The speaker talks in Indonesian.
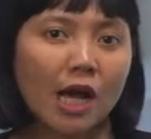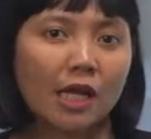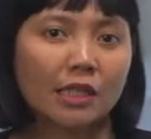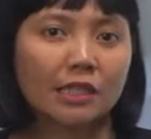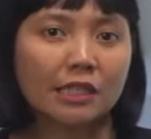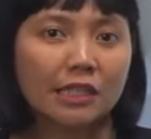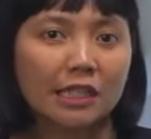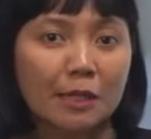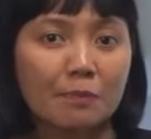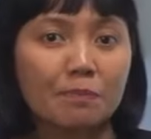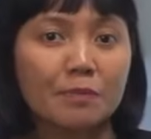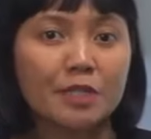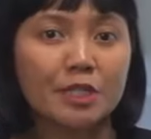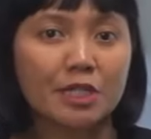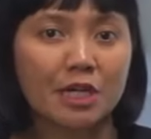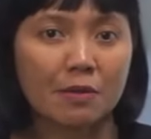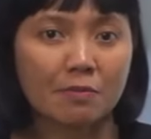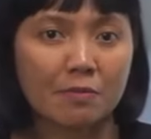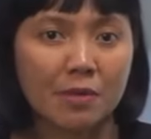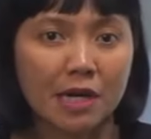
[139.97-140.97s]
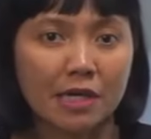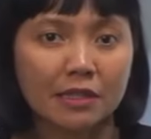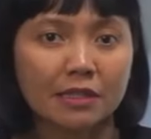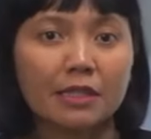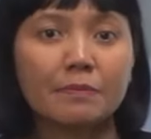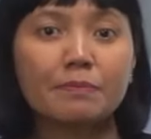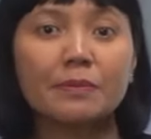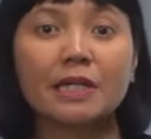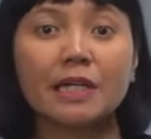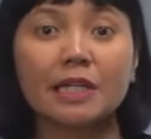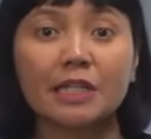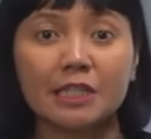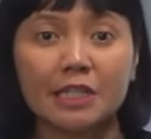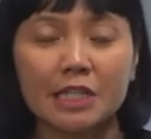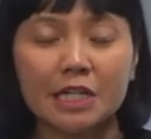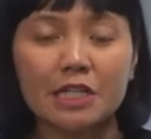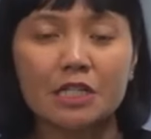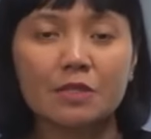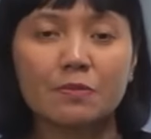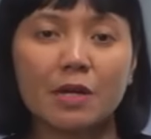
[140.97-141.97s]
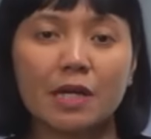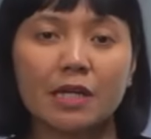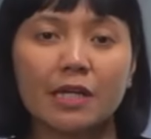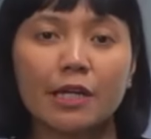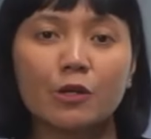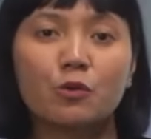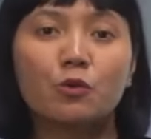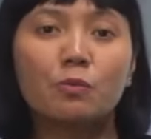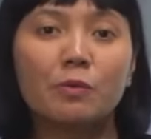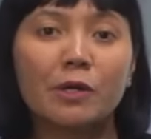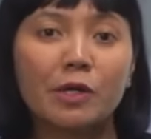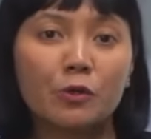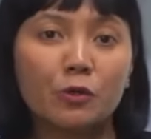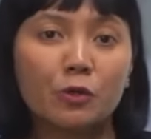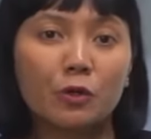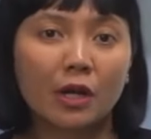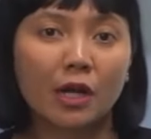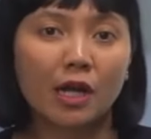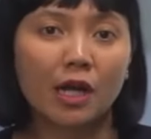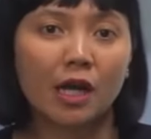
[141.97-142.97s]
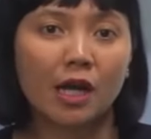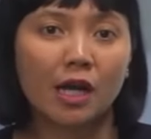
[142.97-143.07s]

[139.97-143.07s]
tetap menjabat dan bekerja sebagai gubernur.